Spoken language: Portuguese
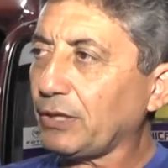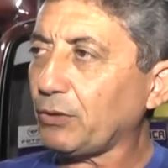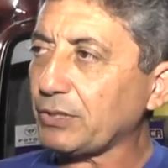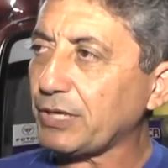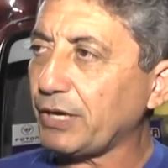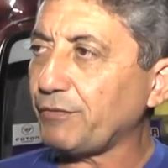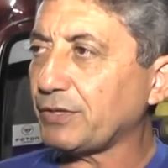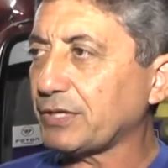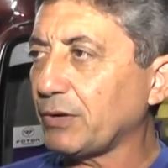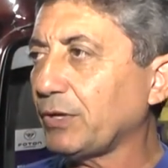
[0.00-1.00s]
na nossa
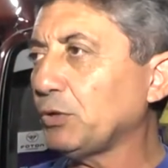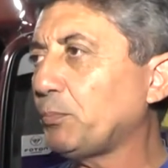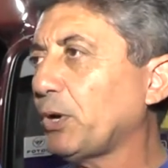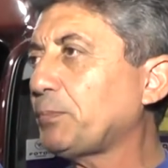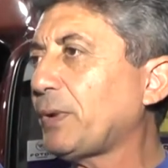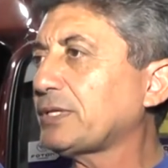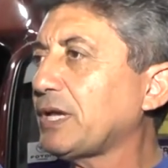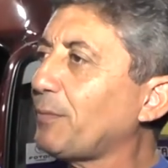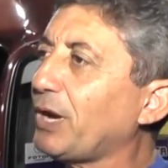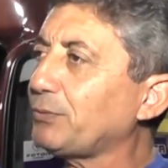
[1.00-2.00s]
revisão, ele não pode
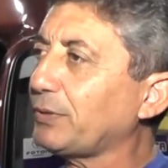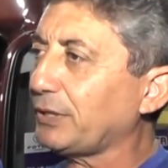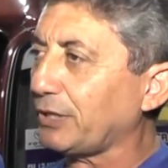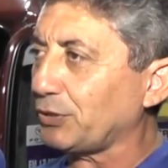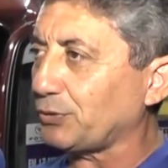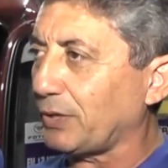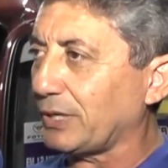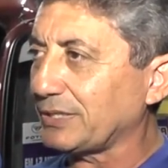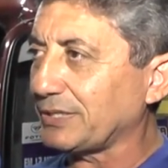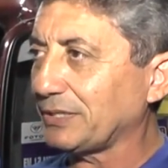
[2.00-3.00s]
passar mais do que três
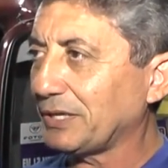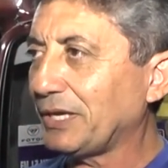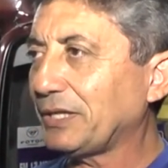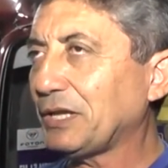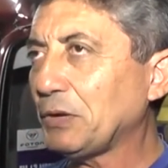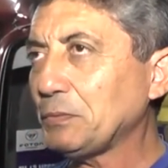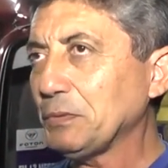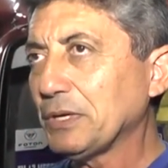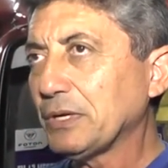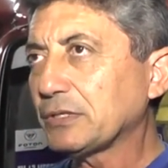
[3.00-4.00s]
horas.
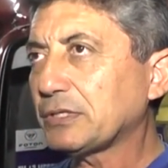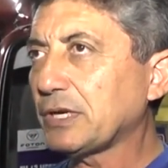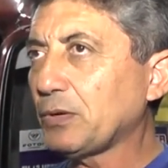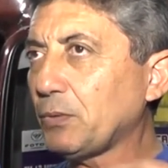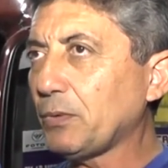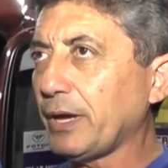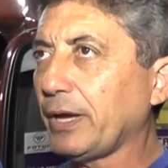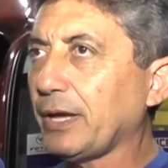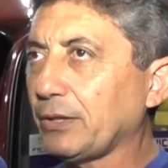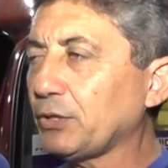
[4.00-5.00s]
Então, são,
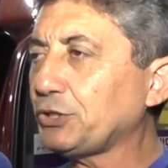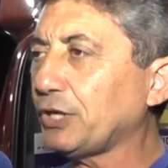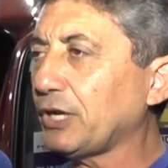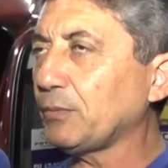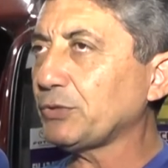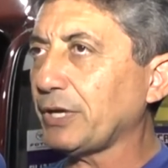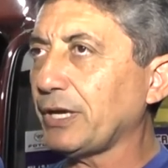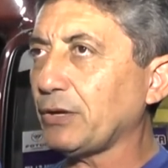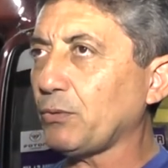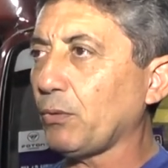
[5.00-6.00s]
é, nós chegamos
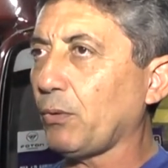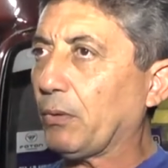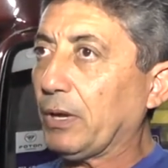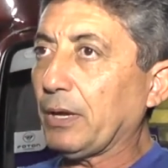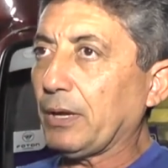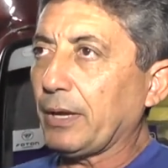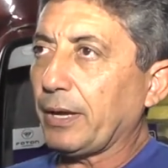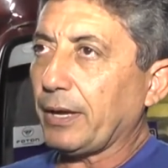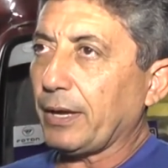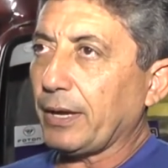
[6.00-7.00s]
aí com
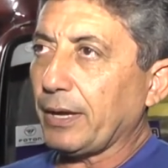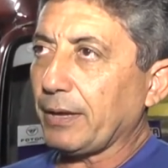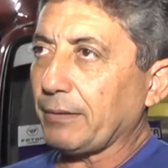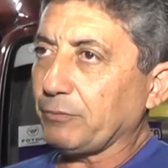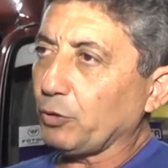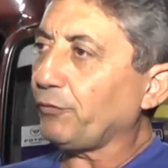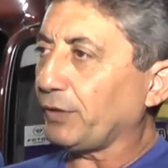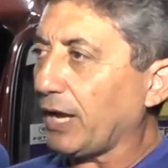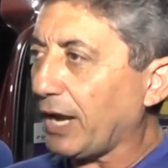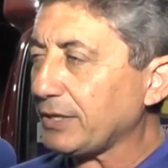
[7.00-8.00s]
é,
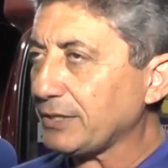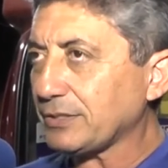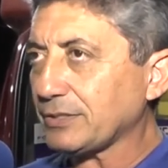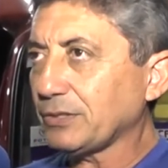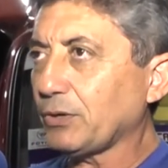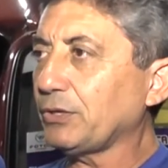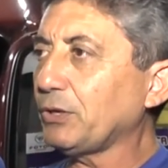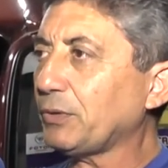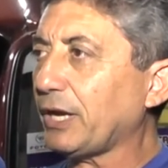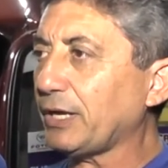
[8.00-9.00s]
novidades. Nós
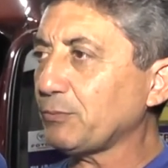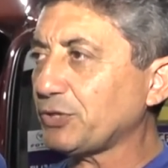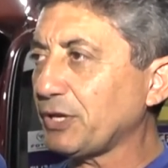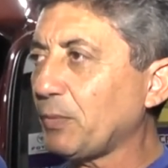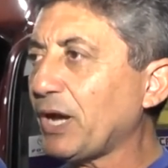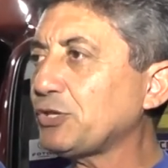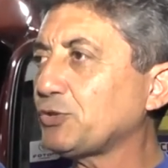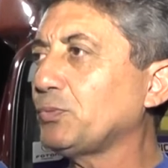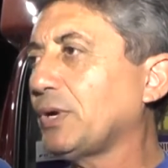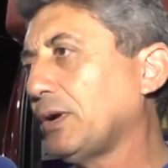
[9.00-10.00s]
não queremos ser
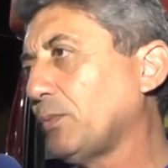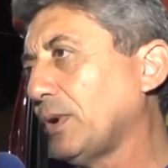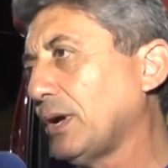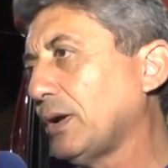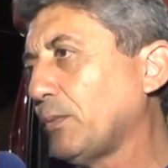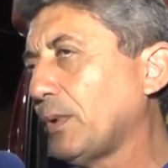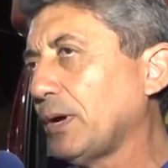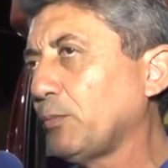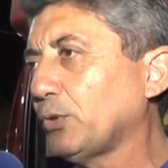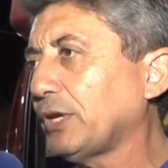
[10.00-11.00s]
mais uma, uma,
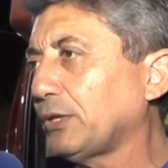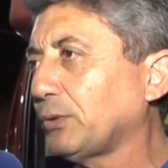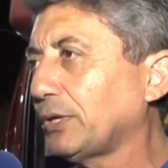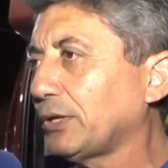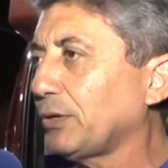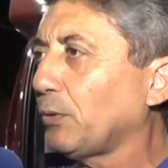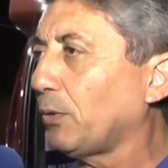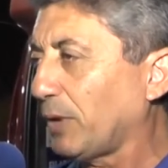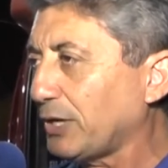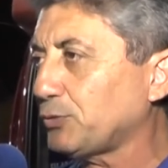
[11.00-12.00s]
uma montadora, né,
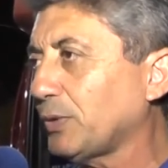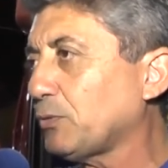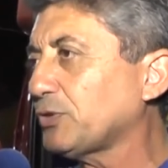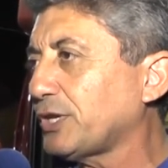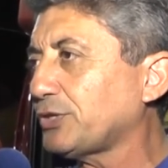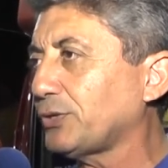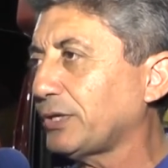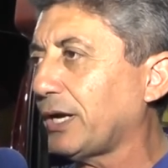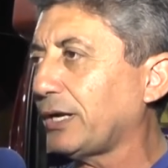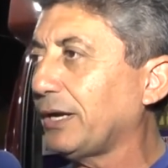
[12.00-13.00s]
ou mais uma
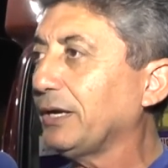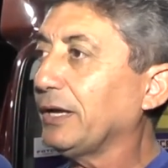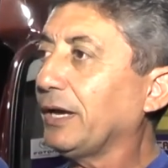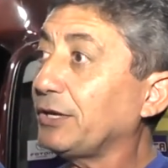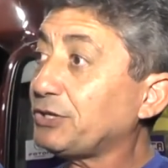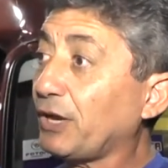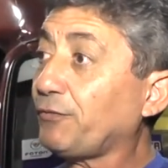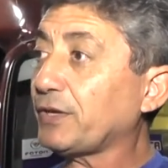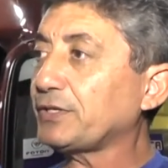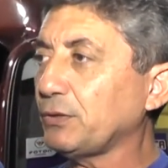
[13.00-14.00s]
concessionária. A gente quer
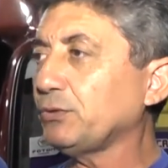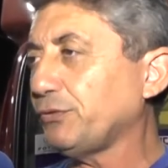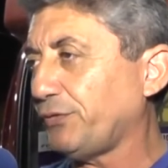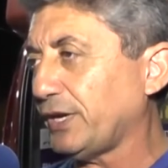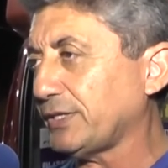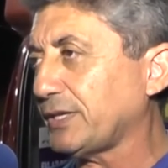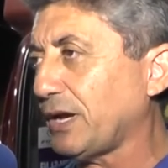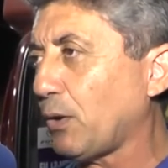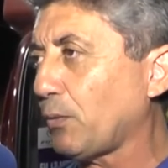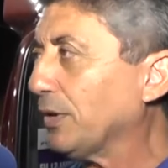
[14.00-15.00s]
fazer o
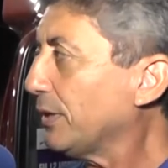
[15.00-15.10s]
diferencial.